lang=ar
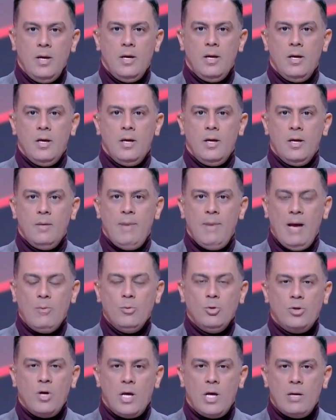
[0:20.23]
آه،
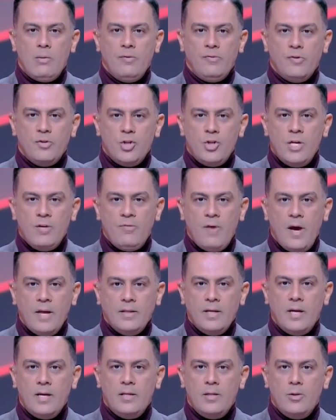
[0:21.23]
محمود كهربا في شيء
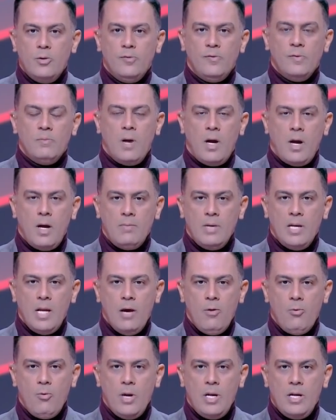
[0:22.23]
فاعتقد انه في المقام
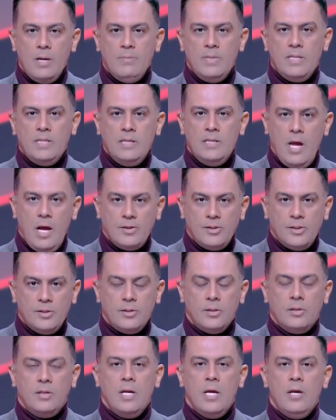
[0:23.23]
الاول بيدين
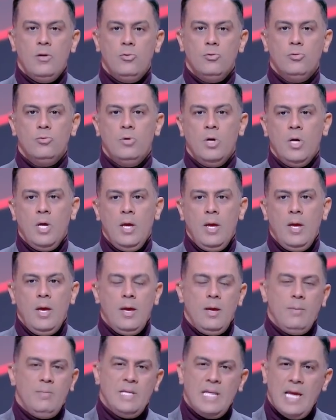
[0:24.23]
حضرتك لانه
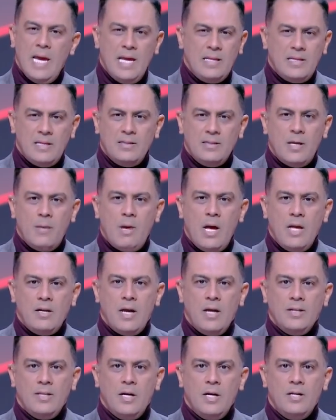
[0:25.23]
بدايه طبعا
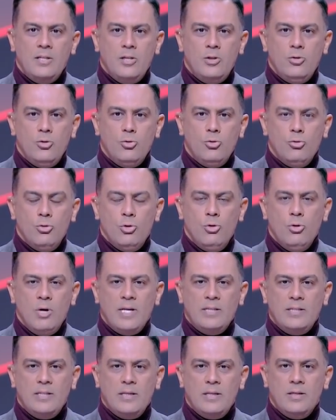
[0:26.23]
اعتقد انه
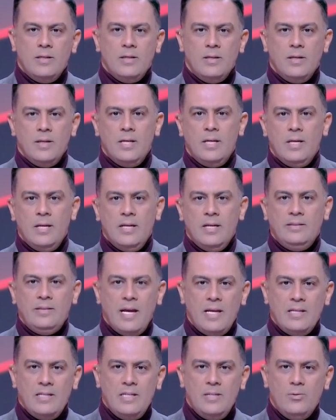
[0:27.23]
لغه
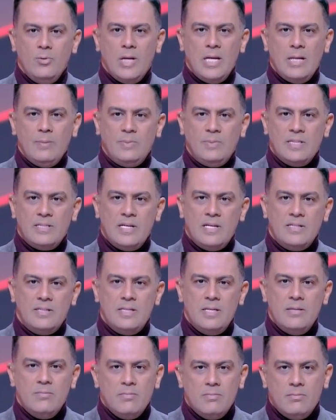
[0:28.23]
التهديد
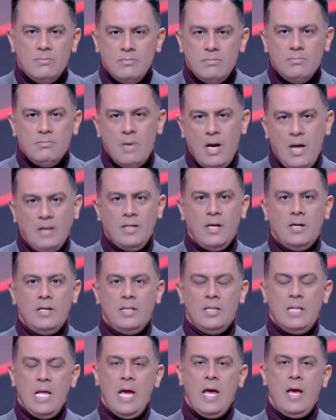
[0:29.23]
والابتزاز دي اعتقد
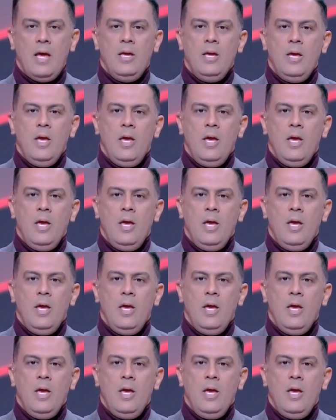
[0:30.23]
انها